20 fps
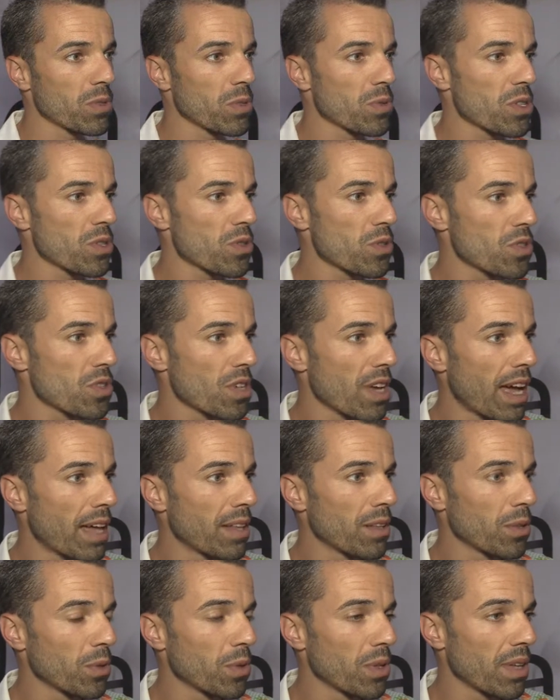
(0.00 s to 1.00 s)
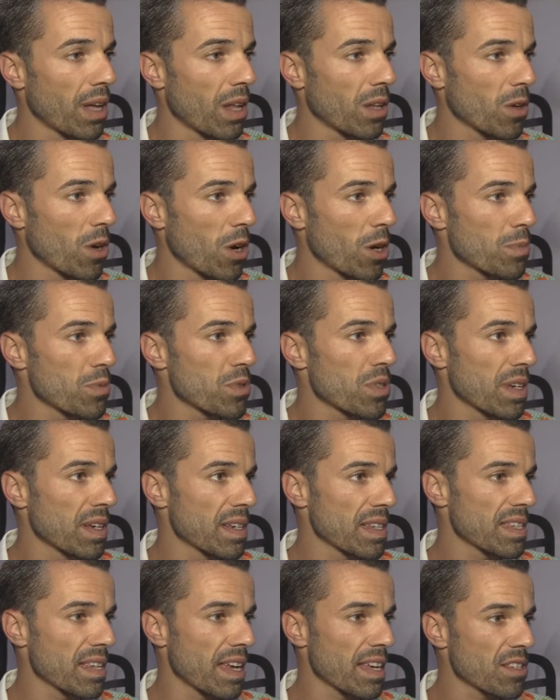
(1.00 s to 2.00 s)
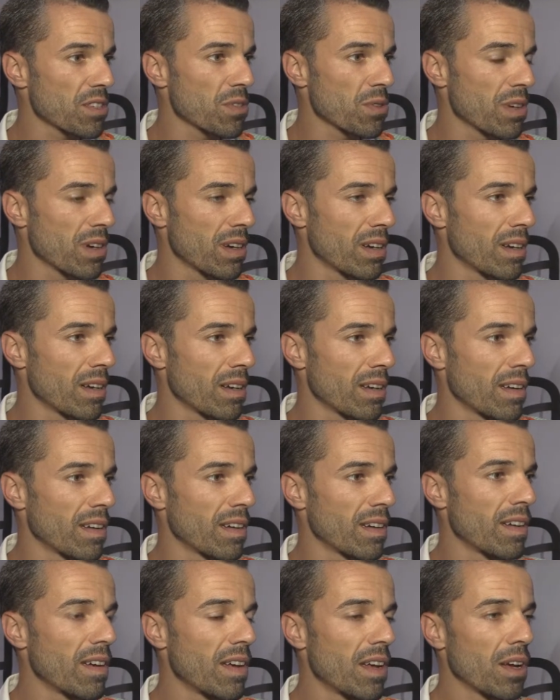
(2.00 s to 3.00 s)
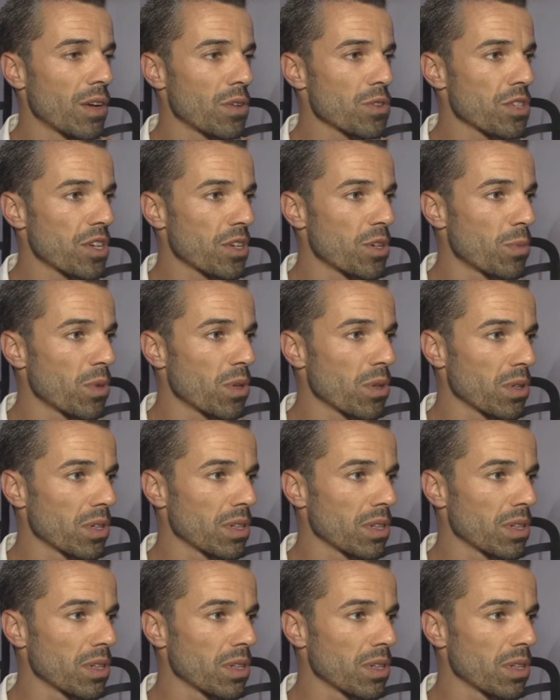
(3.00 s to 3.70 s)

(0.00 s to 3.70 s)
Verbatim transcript: Portanto, o associado do Ideal Corpus tem acesso a, a, a um sem número